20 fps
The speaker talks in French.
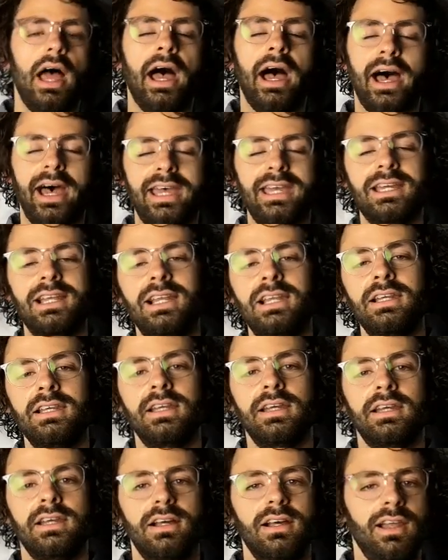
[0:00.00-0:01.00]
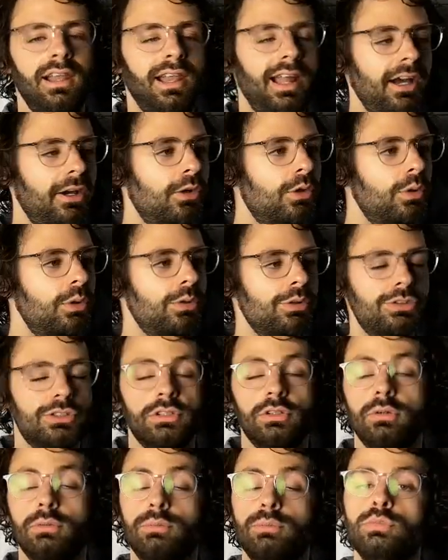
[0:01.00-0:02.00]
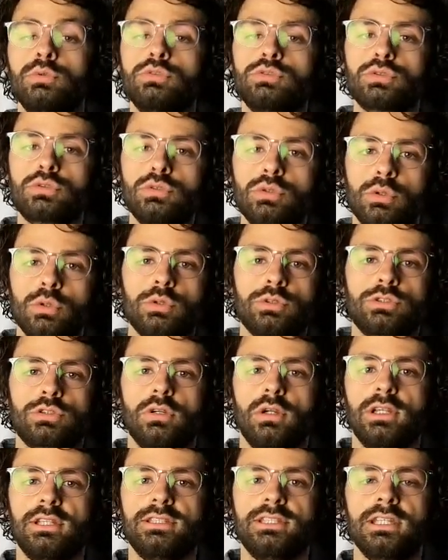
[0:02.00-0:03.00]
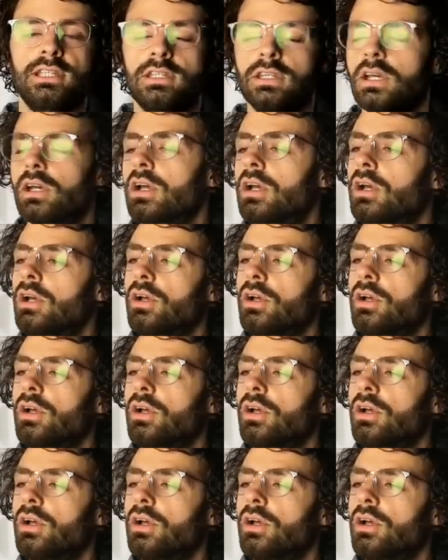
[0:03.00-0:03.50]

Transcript: régler la cause musculo-squelettique